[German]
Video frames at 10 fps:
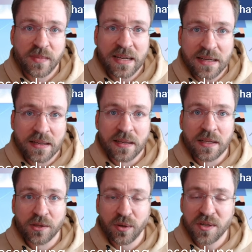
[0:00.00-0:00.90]
nun mal
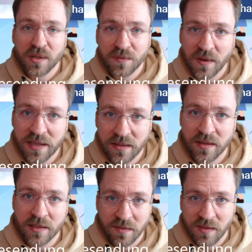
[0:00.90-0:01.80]
durchaus vorhanden,
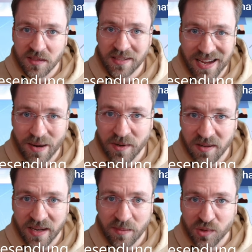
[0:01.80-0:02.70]
dass gewisse
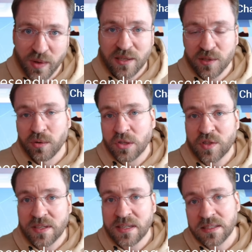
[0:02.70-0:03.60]
Treiber eben so
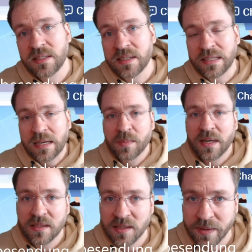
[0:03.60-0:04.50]
exotisch sind, dass die in der
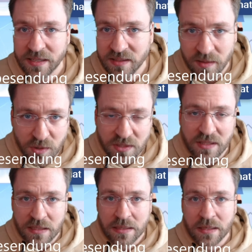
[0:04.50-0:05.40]
Datenbank nicht dabei sind. Dann müsst ihr
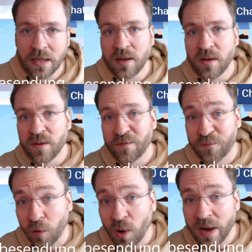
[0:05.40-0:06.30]
die
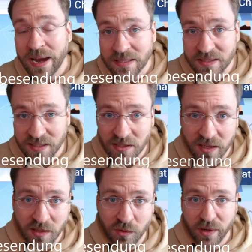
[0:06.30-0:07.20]
vorher
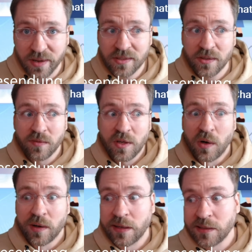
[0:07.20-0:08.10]
sichern oder euch irgendwie
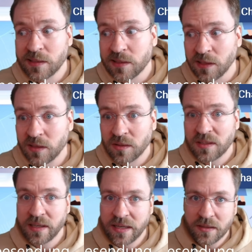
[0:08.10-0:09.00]
organisieren und
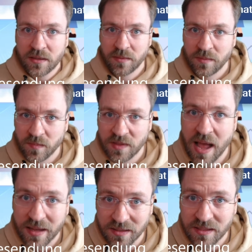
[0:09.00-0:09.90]
dann halt
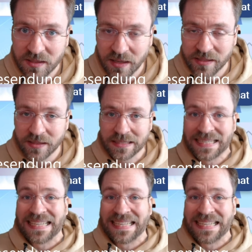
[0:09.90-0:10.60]
nachinstallieren.